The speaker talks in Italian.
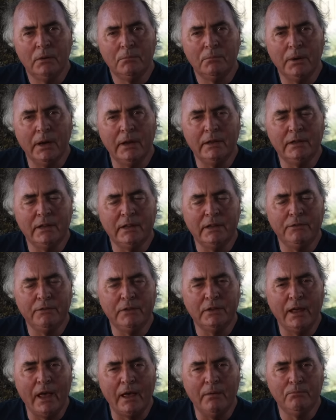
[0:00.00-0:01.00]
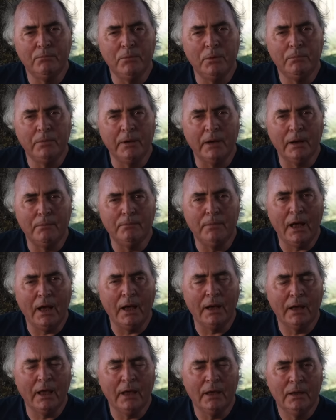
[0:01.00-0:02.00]
Prendetevi tempo per
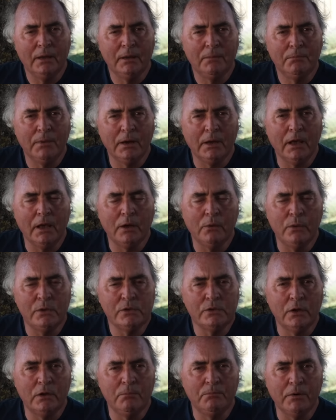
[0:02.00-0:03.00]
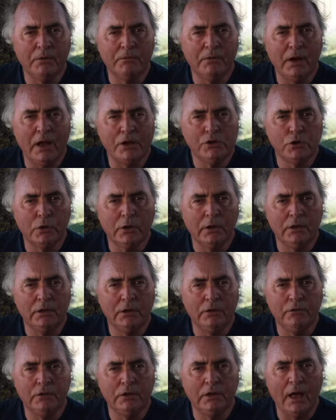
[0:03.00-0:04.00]
amare, perché questo è il privilegio che
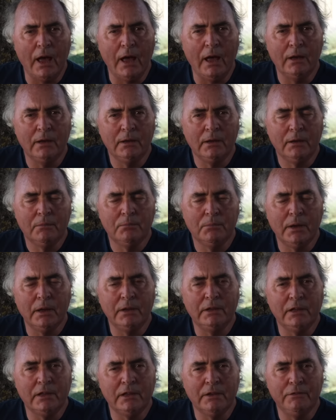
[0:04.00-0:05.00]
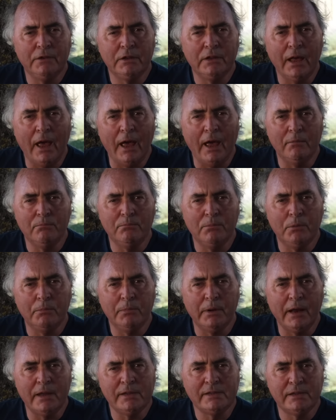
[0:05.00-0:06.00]
Dio vi dà. Prendetevi tempo
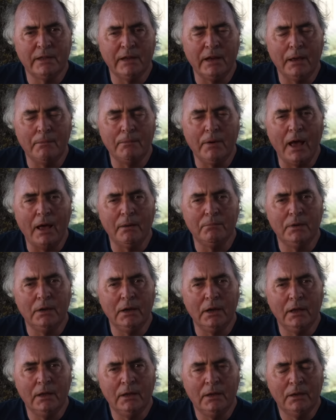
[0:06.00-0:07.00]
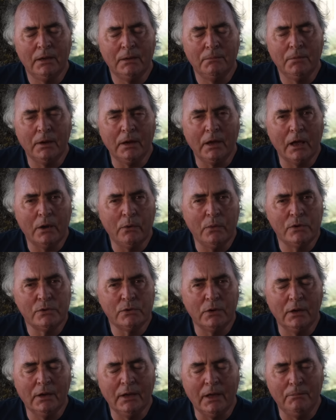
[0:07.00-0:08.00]
per essere amabili, perché
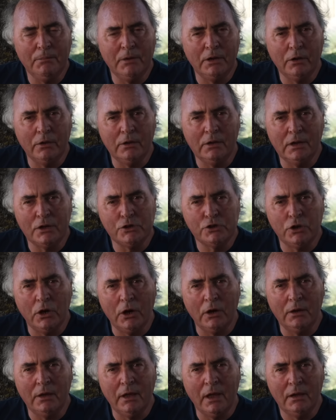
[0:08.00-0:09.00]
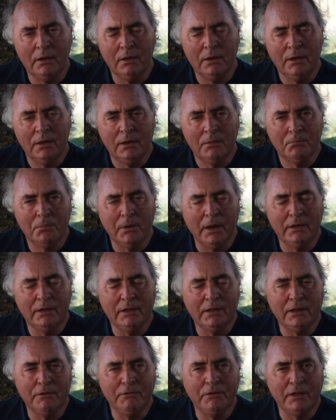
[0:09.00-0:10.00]
questo è il cammino della gioia.
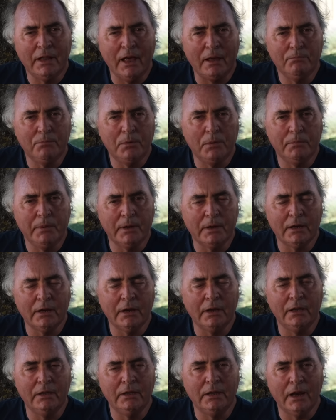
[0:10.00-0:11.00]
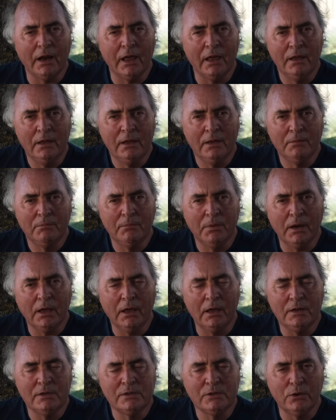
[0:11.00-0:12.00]
Prendetevi tempo per ridere,
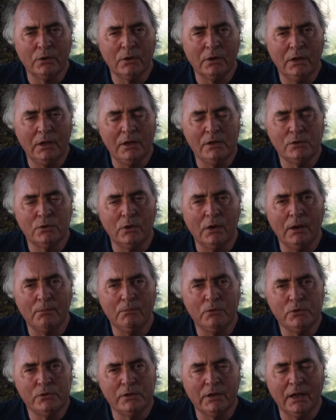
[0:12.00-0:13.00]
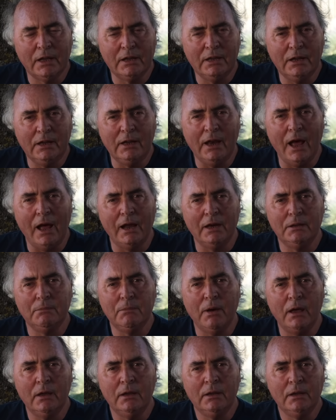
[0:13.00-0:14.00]
perché il sorriso è la musica dell'anima.